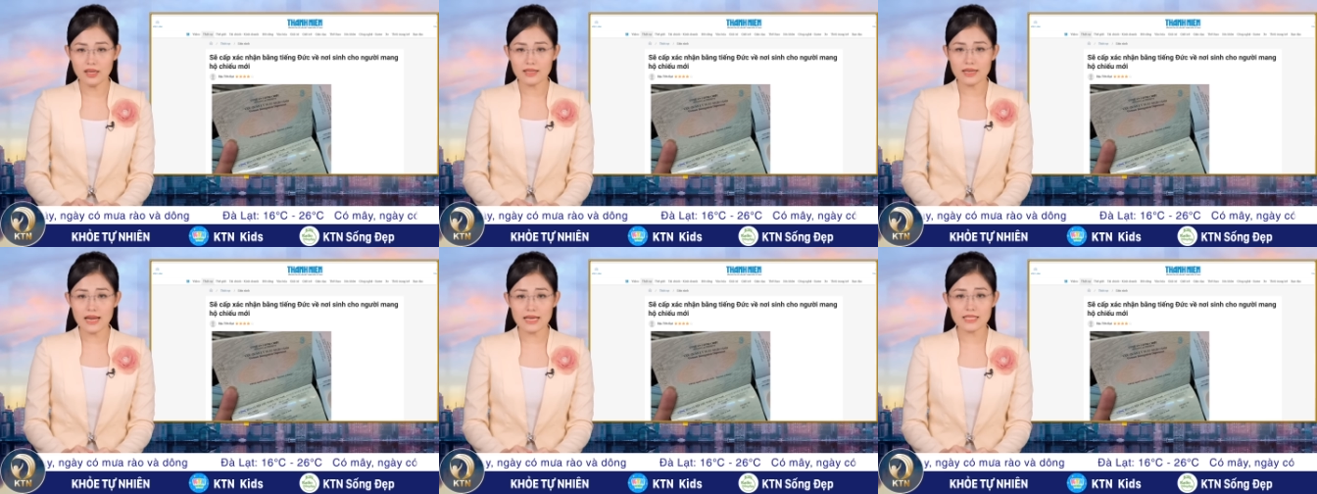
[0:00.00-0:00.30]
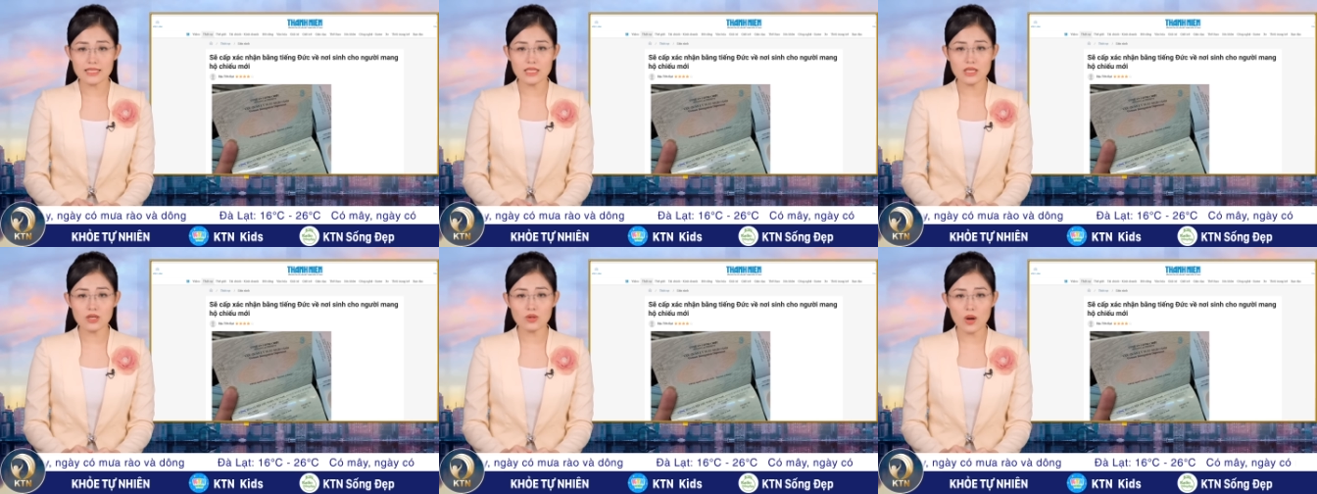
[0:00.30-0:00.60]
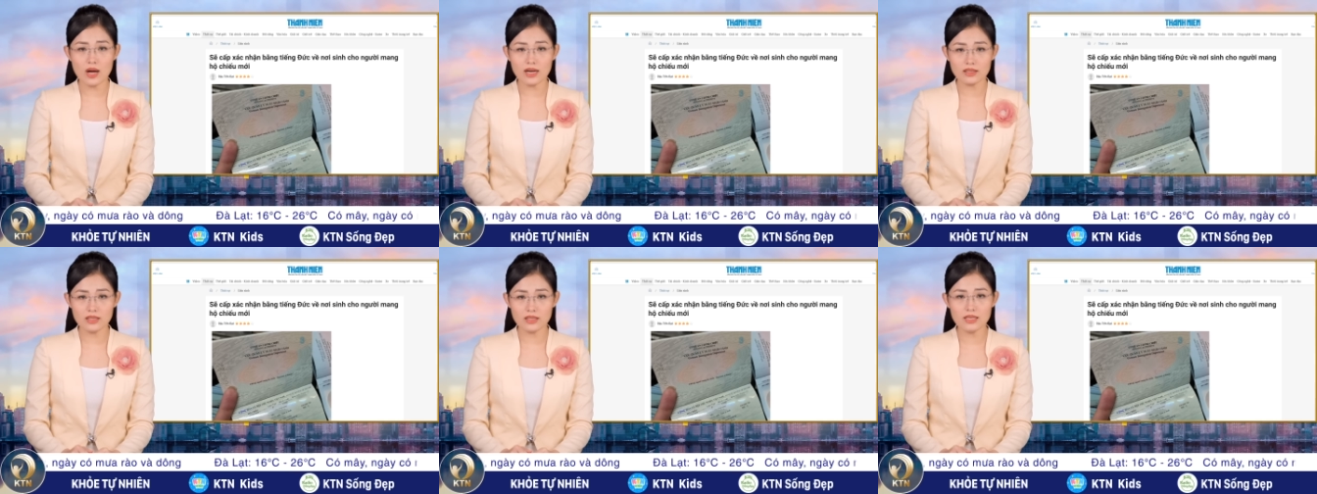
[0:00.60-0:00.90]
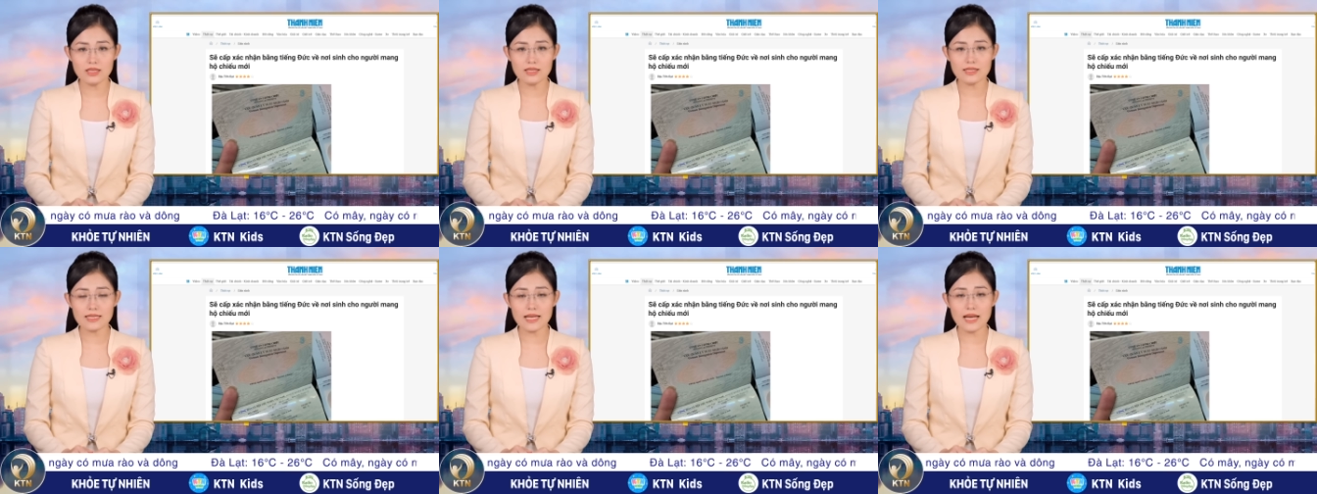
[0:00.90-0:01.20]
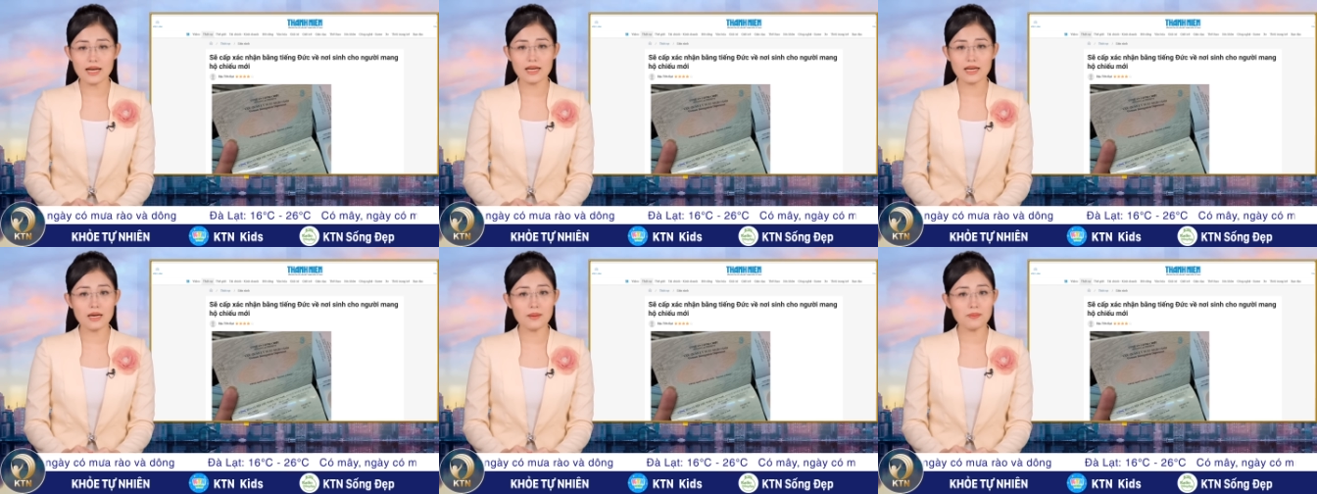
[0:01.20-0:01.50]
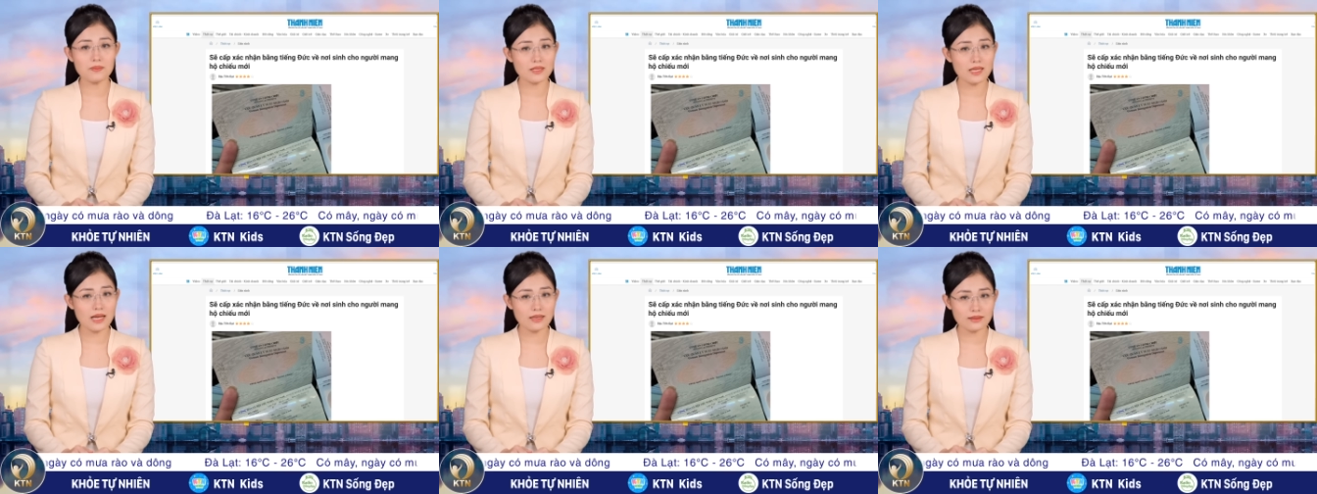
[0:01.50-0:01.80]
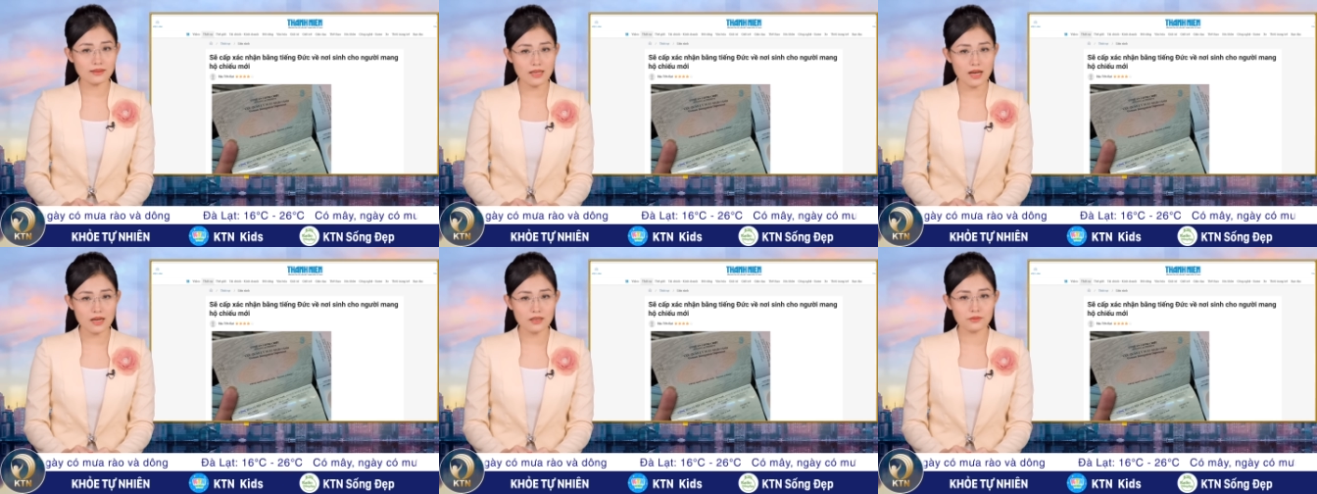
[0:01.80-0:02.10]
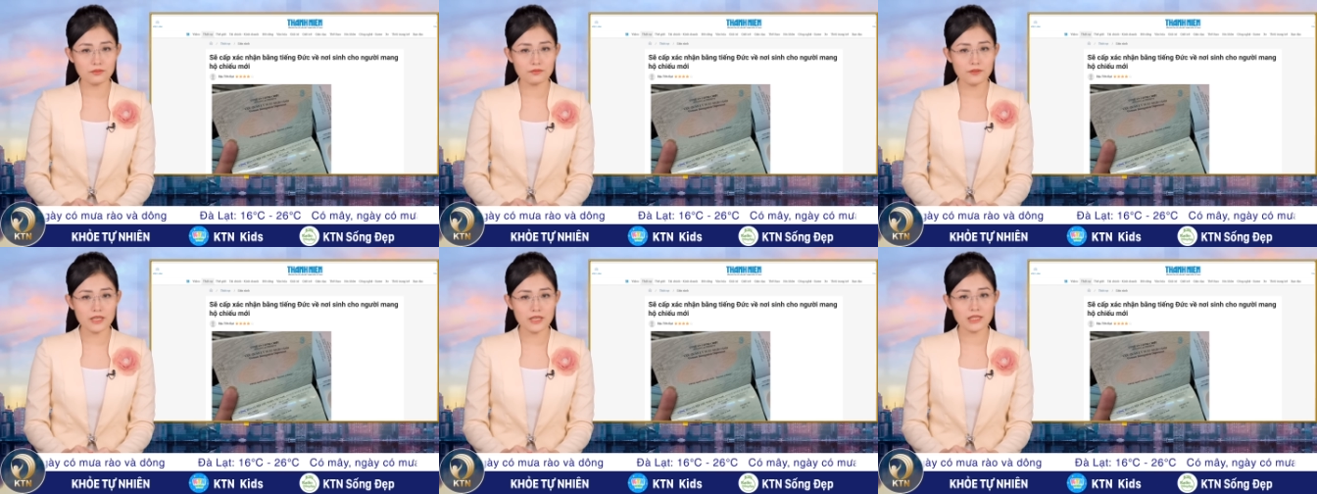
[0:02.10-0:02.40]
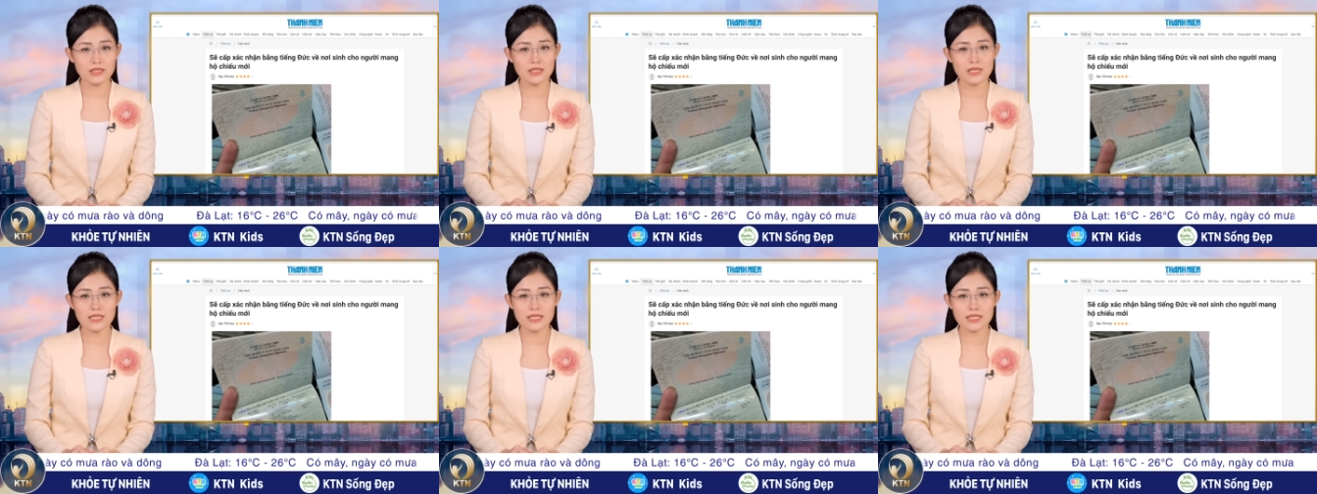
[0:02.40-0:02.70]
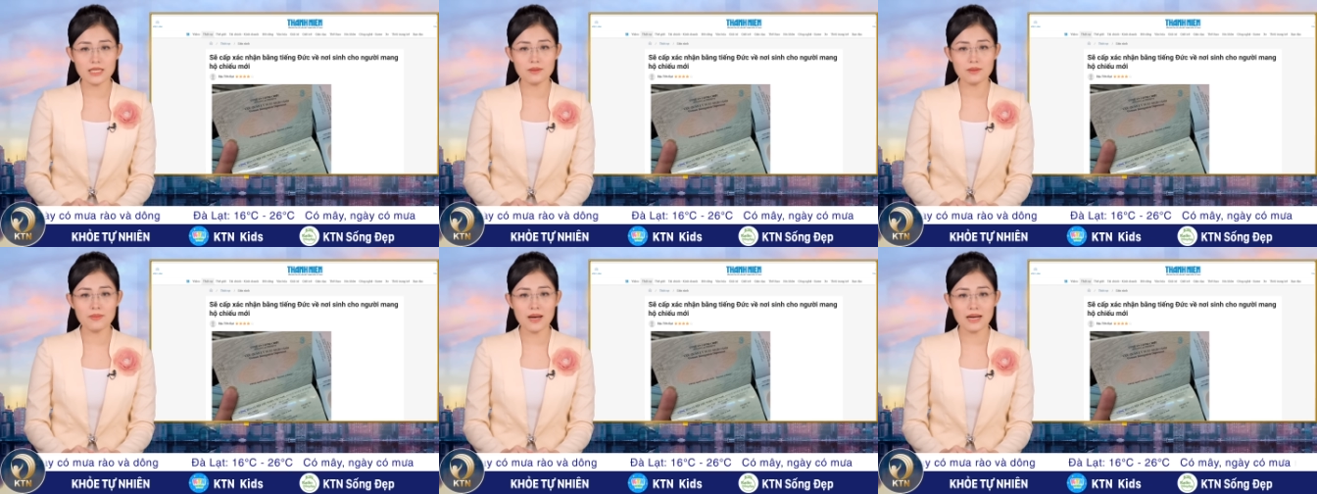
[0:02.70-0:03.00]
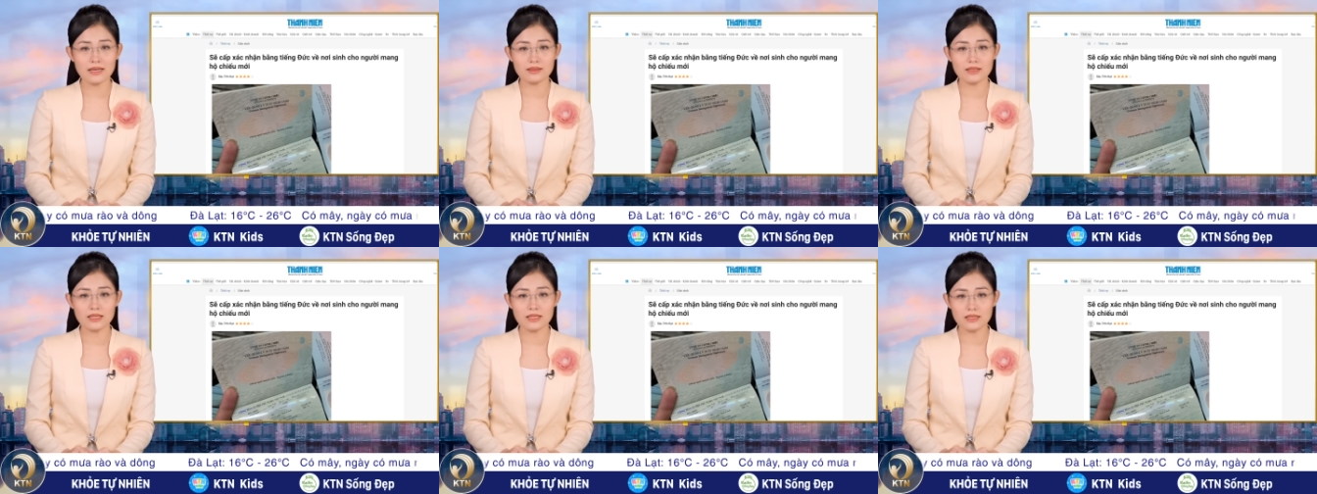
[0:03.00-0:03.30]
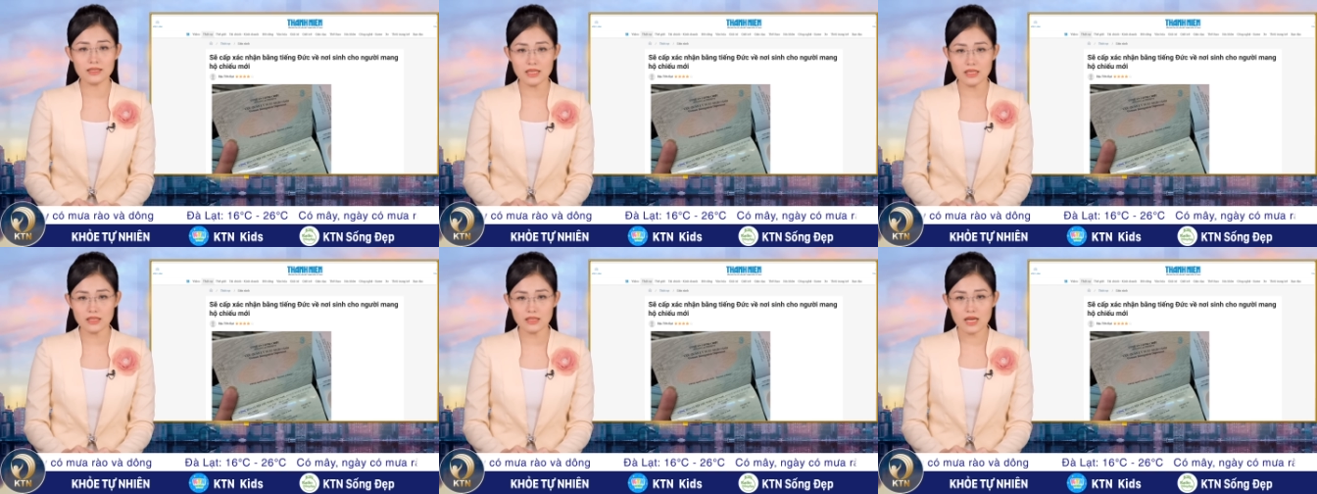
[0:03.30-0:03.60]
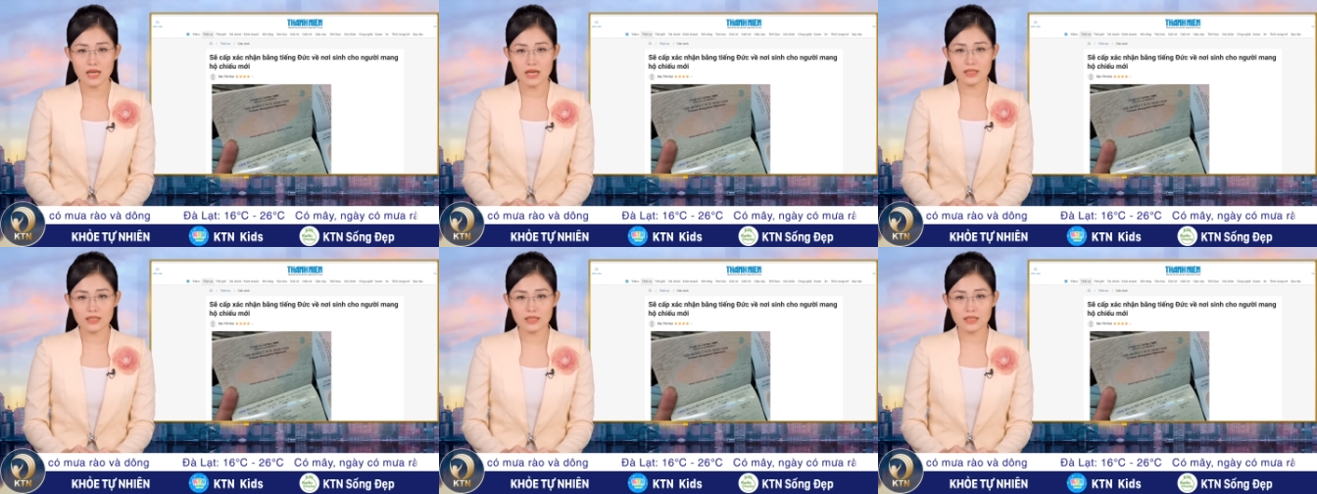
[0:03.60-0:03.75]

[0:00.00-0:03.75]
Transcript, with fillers: Đại sứ quán Đức sẽ cấp xác nhận về nơi sinh bằng tiếng Đức